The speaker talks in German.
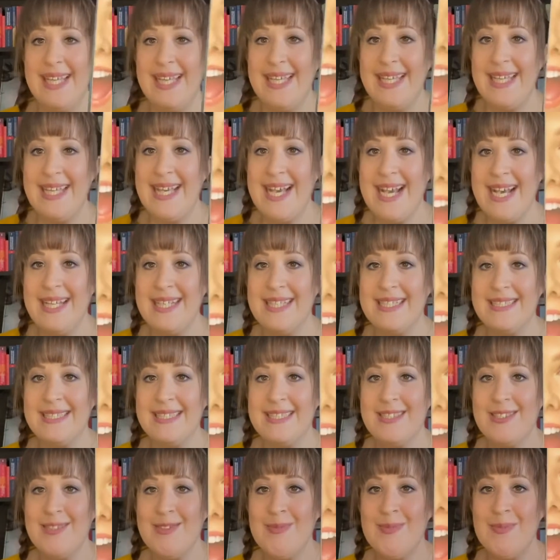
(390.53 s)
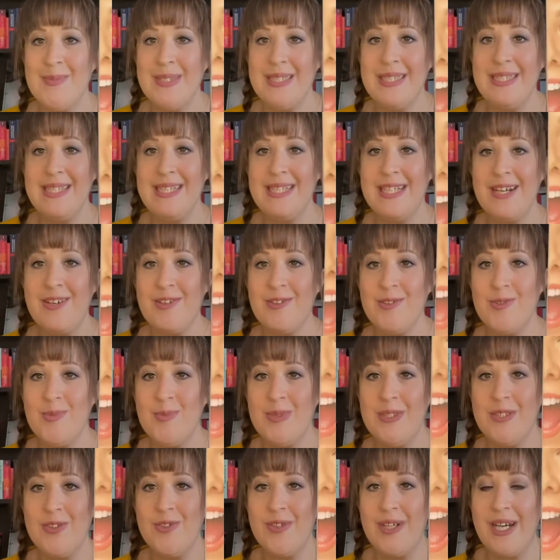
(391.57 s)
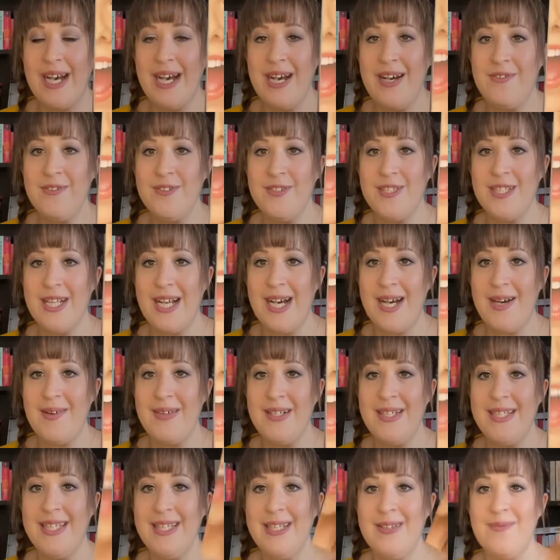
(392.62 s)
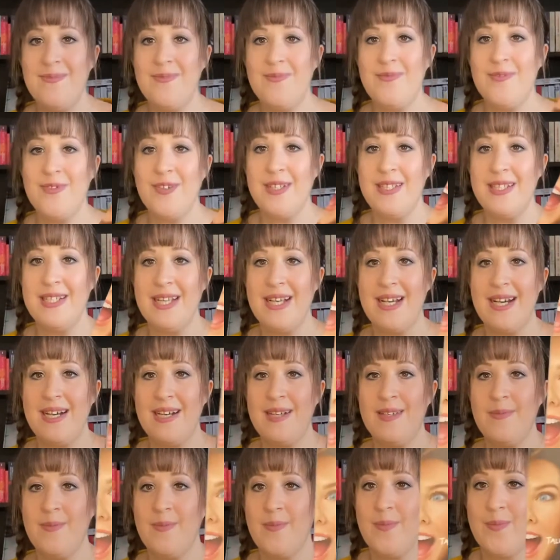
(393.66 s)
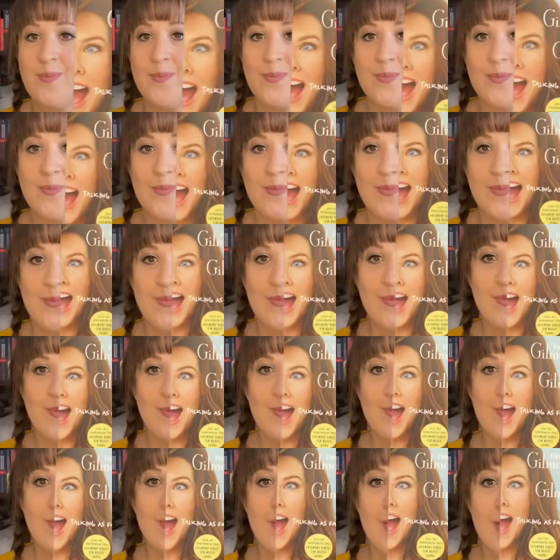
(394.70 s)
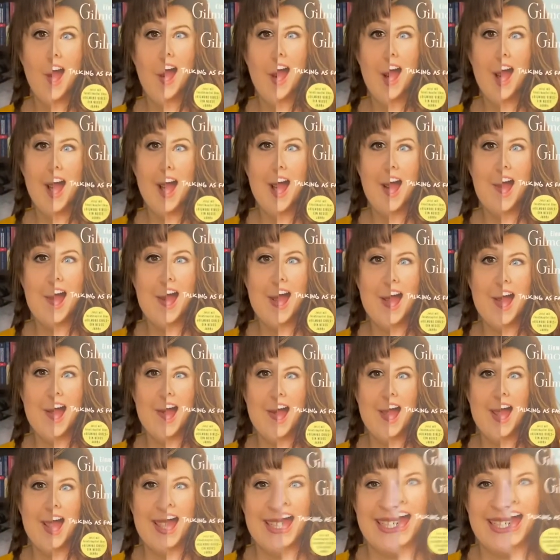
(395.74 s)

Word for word: Ja, das ist so ein bisschen autobiografisch, aber eben von der okay, ich mach schon wieder,